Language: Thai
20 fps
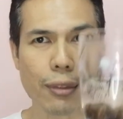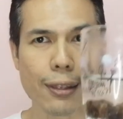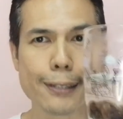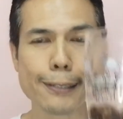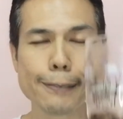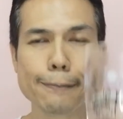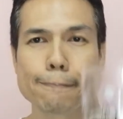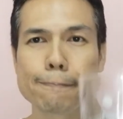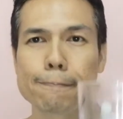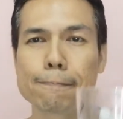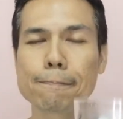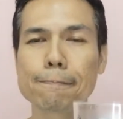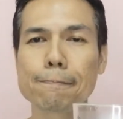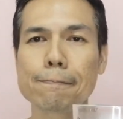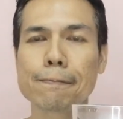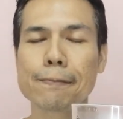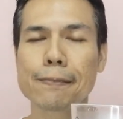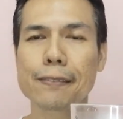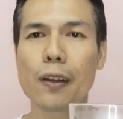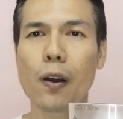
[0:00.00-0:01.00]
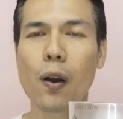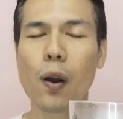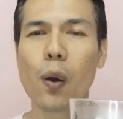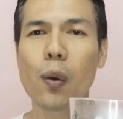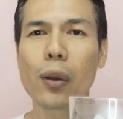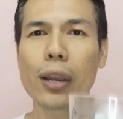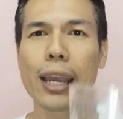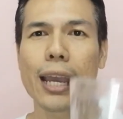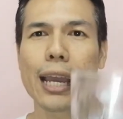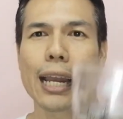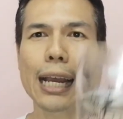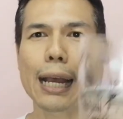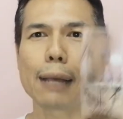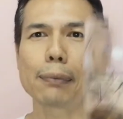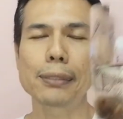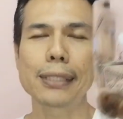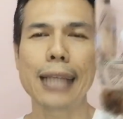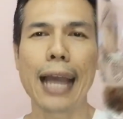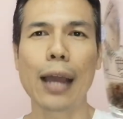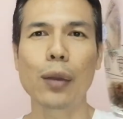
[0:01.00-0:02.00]
อืมก็โอเคนะครั
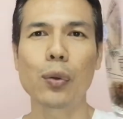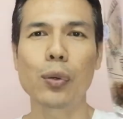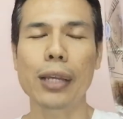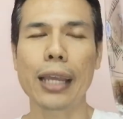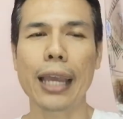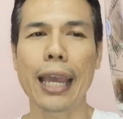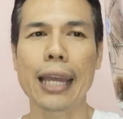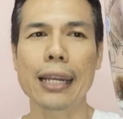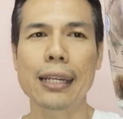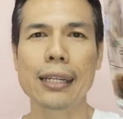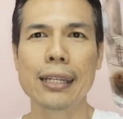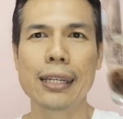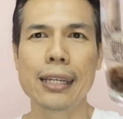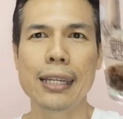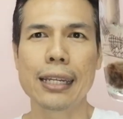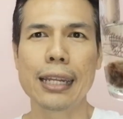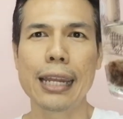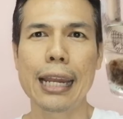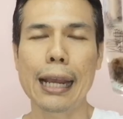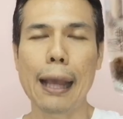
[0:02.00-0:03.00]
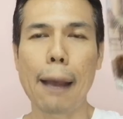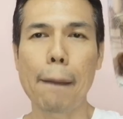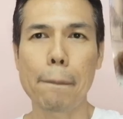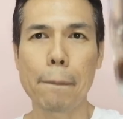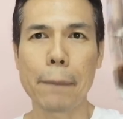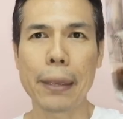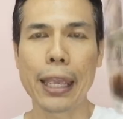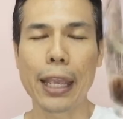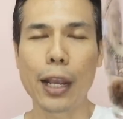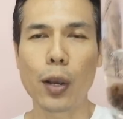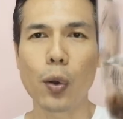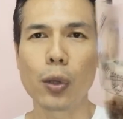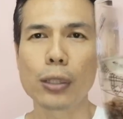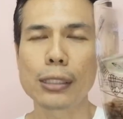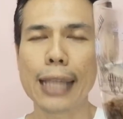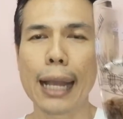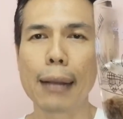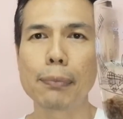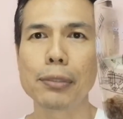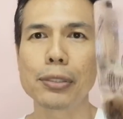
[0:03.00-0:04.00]
บชาลูกเกดนี่นะครับมีคน
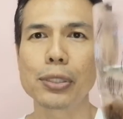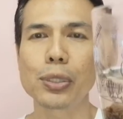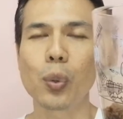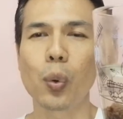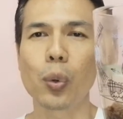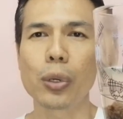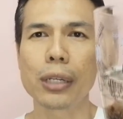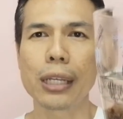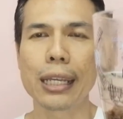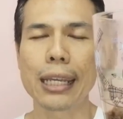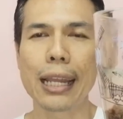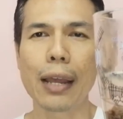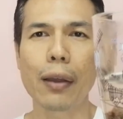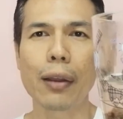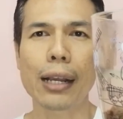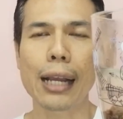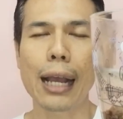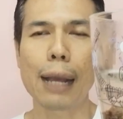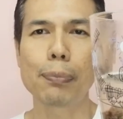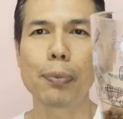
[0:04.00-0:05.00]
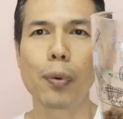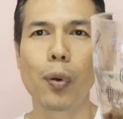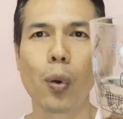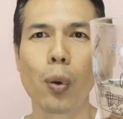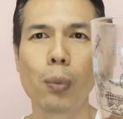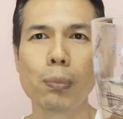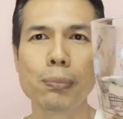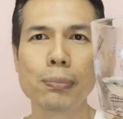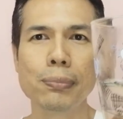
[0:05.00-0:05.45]
ทำสูตรนี้แล้วนะครับผม